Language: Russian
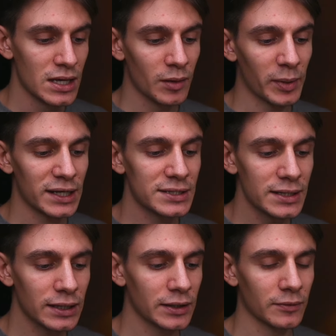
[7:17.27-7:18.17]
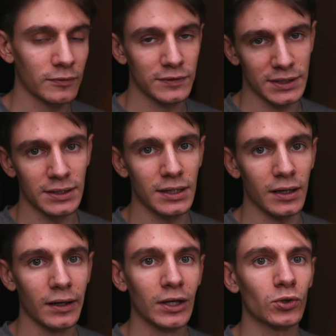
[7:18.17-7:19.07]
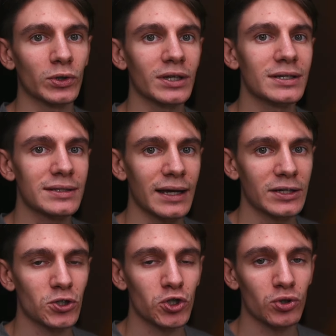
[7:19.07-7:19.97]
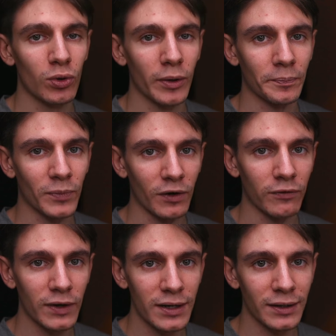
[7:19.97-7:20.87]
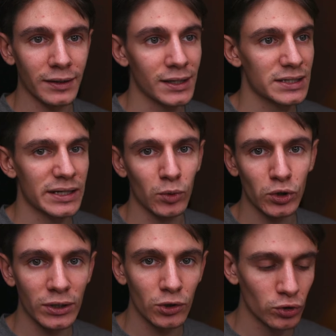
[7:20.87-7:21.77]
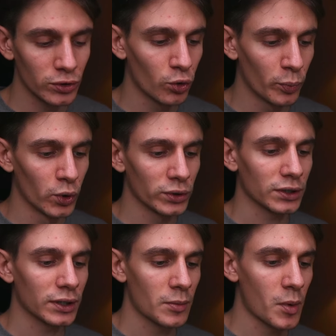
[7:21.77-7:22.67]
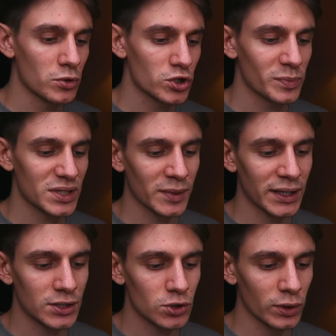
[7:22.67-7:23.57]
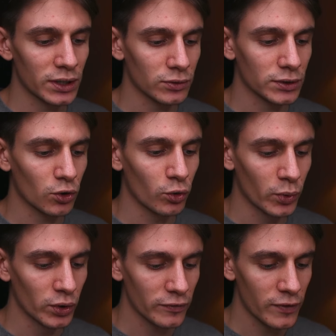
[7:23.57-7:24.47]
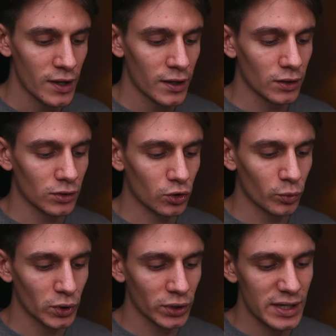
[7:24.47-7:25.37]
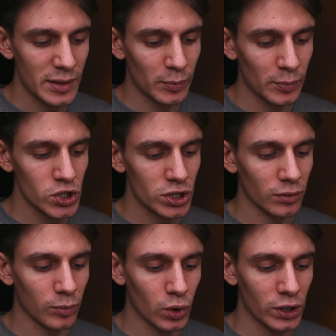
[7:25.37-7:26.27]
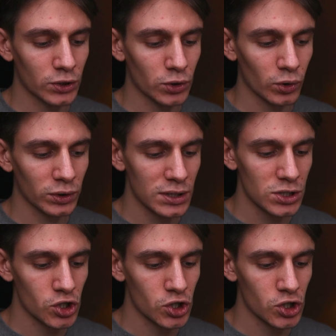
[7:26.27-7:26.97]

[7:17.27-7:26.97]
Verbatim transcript: просели в цене, то это не значит, что вы не заработали на купонах, да, мы можем посмотреть, сколько вот на купонов, на купонах я получил более 3000